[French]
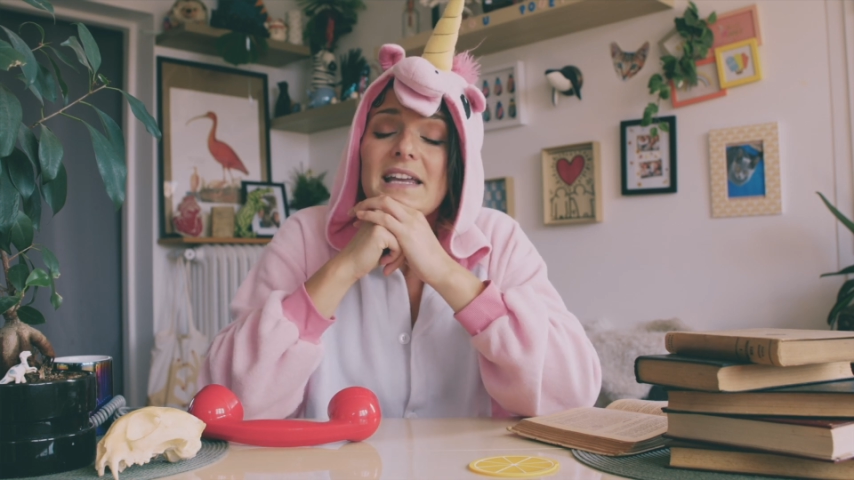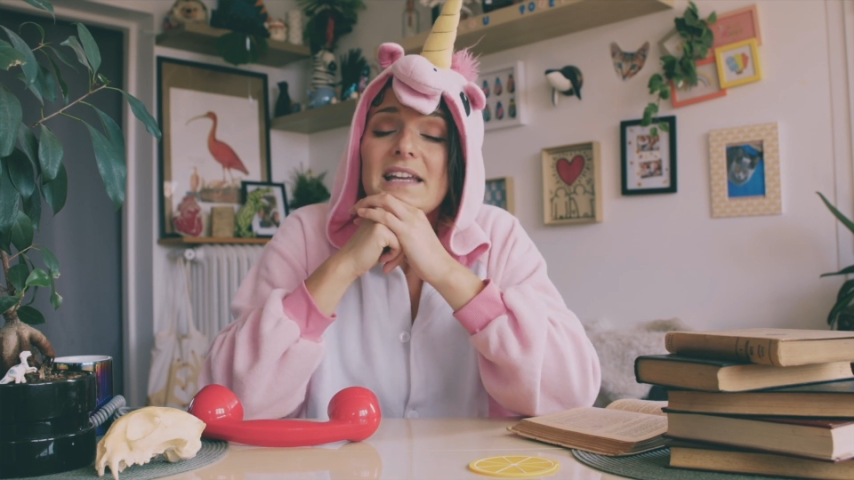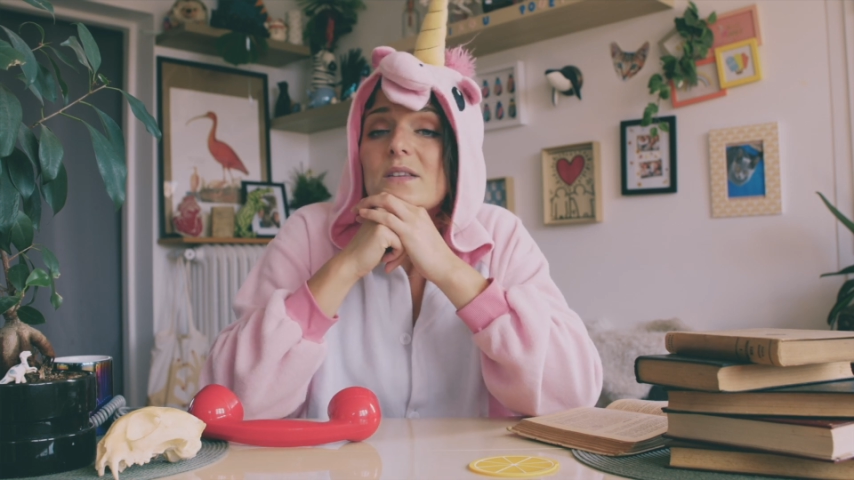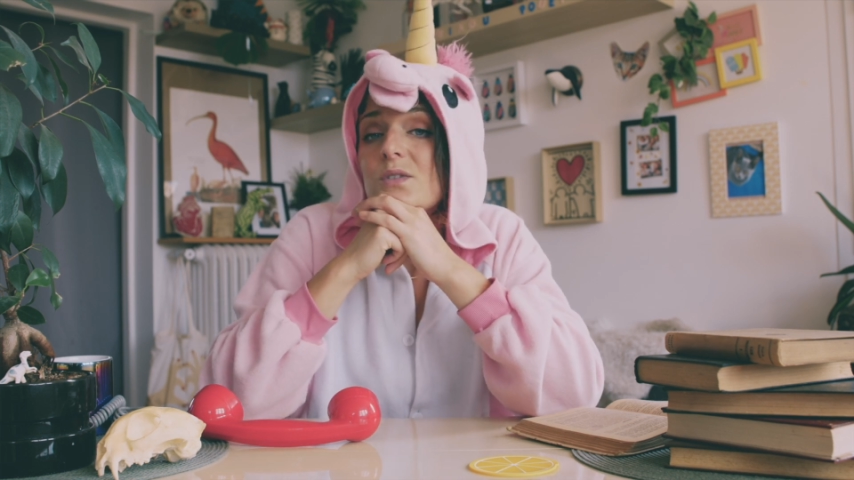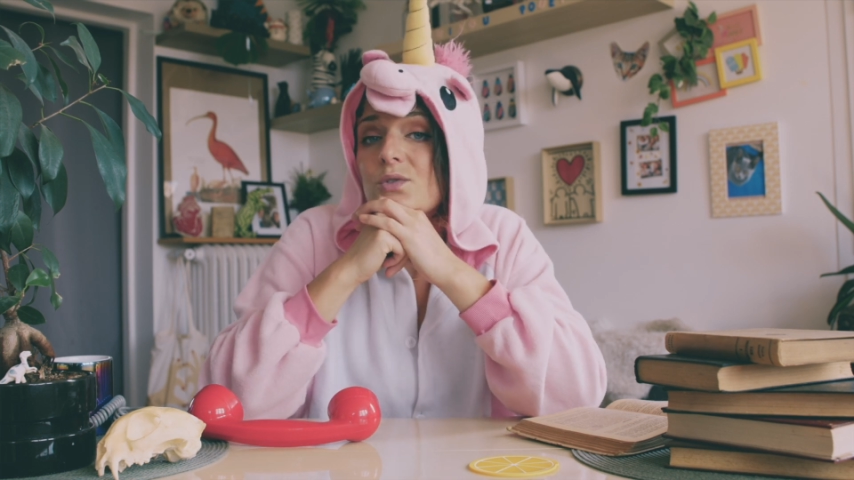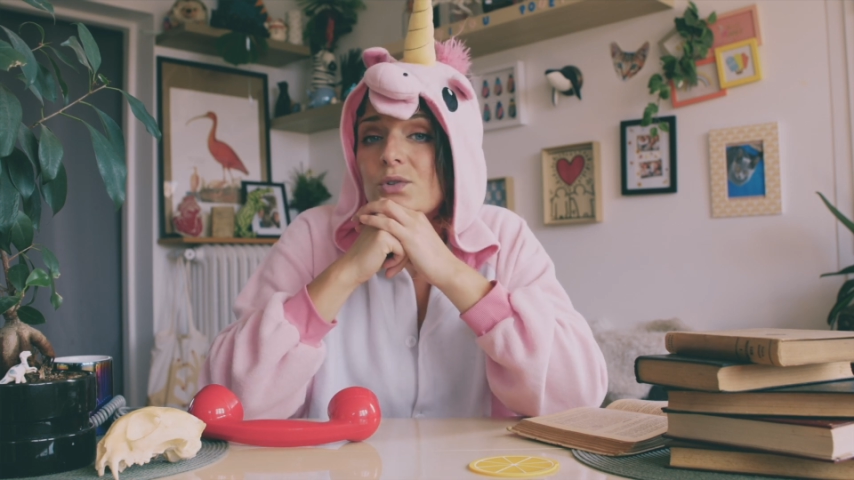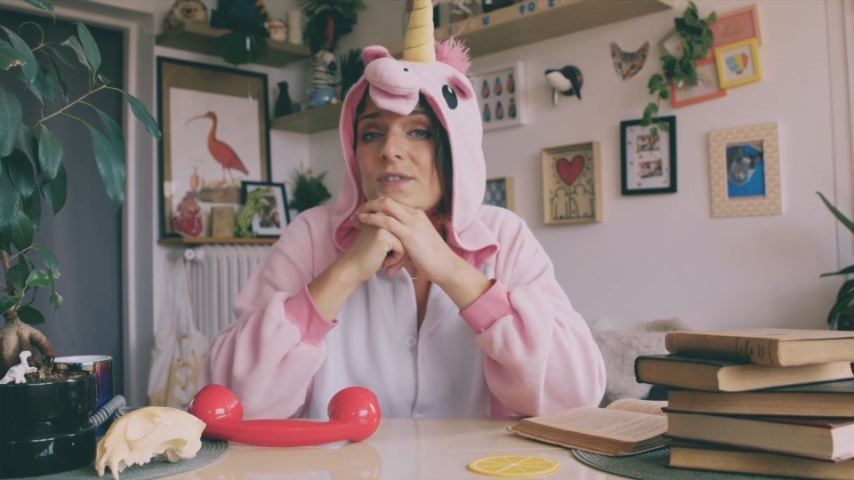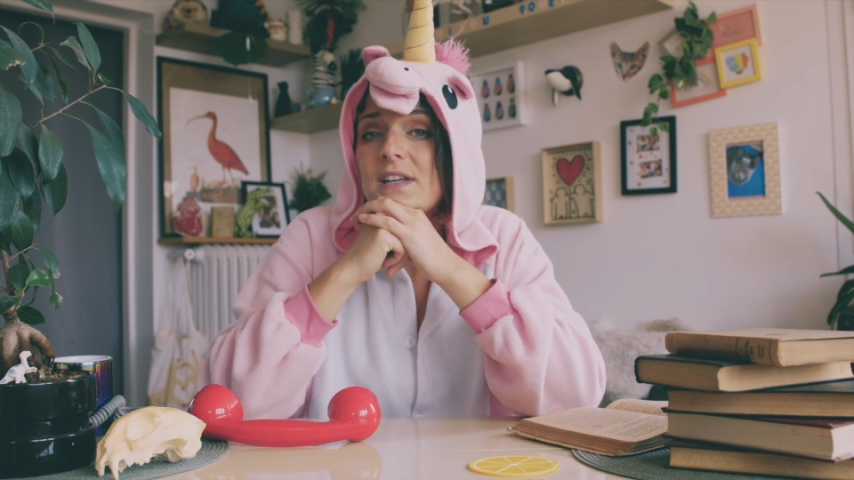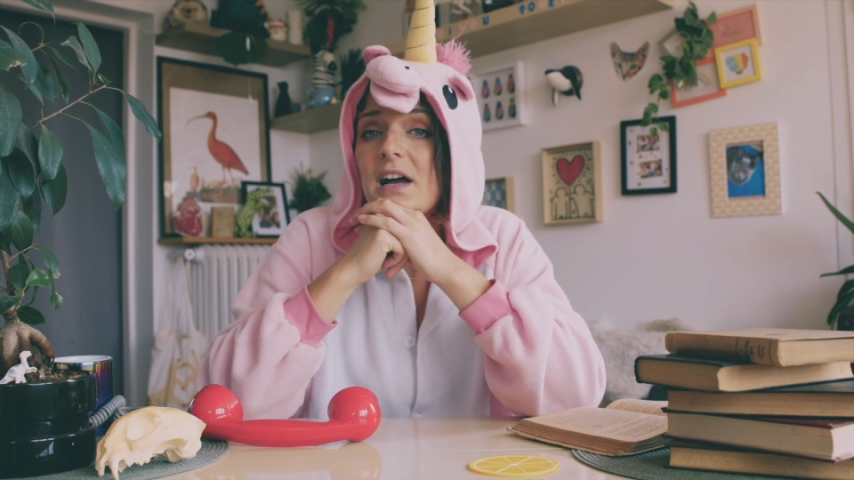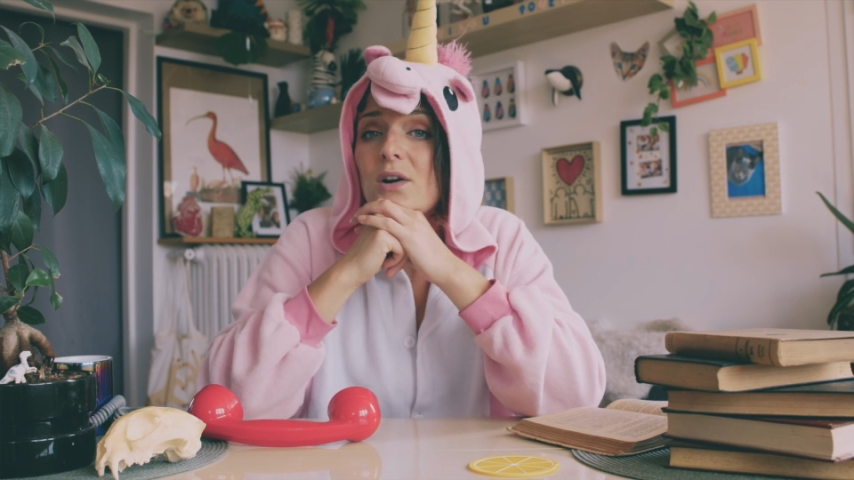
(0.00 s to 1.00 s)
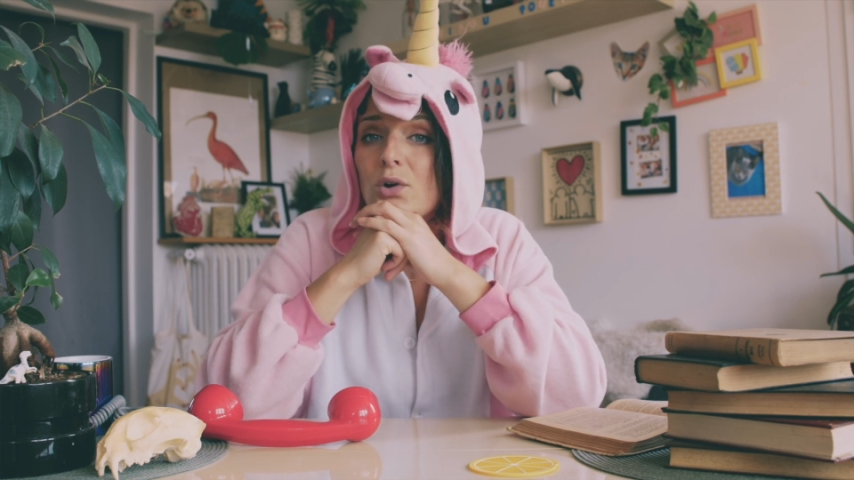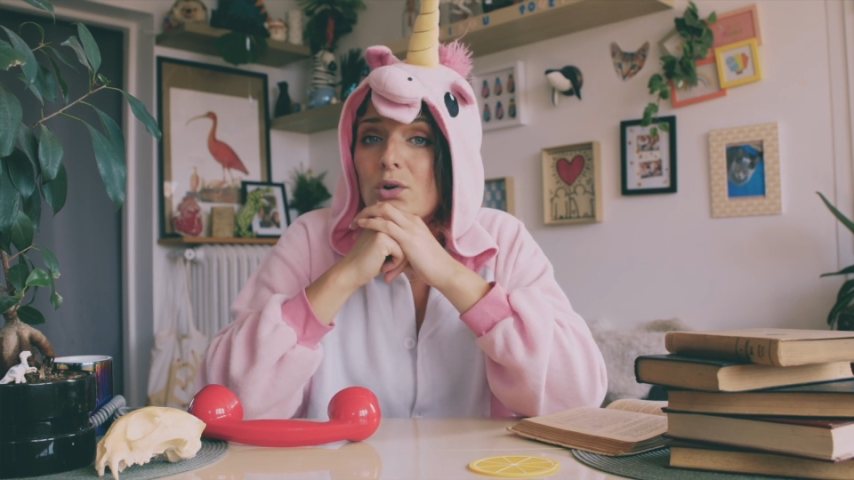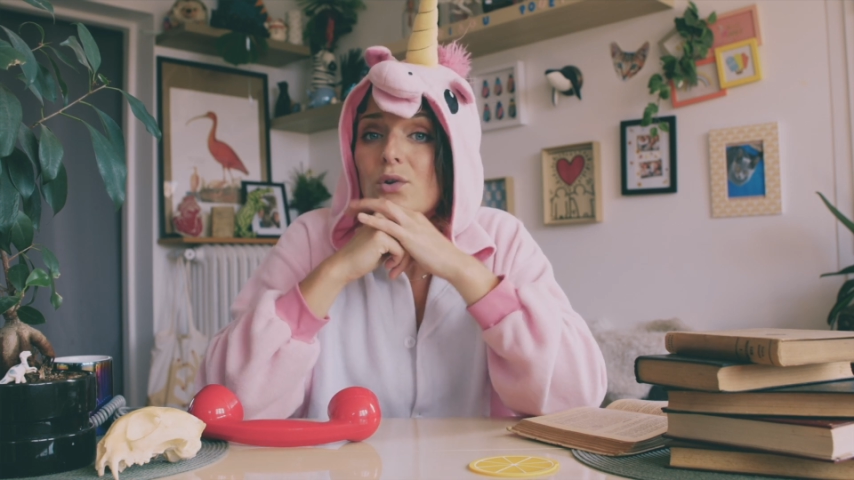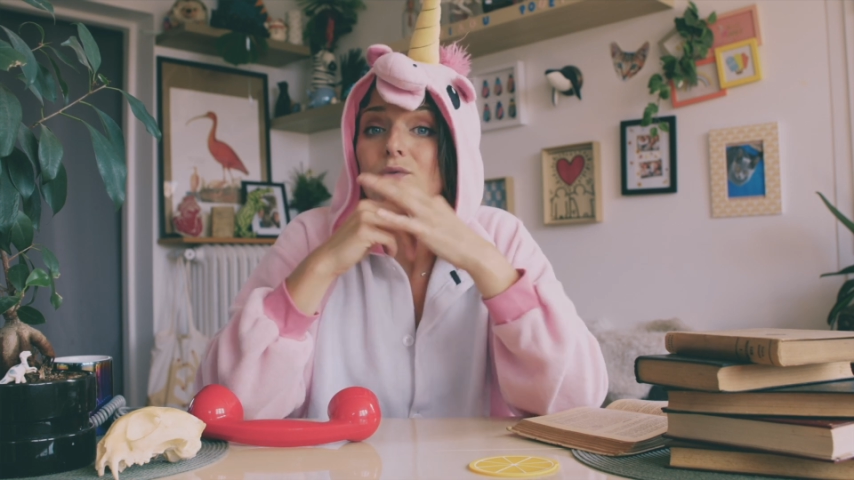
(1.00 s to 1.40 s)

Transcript: Ils entendirent alors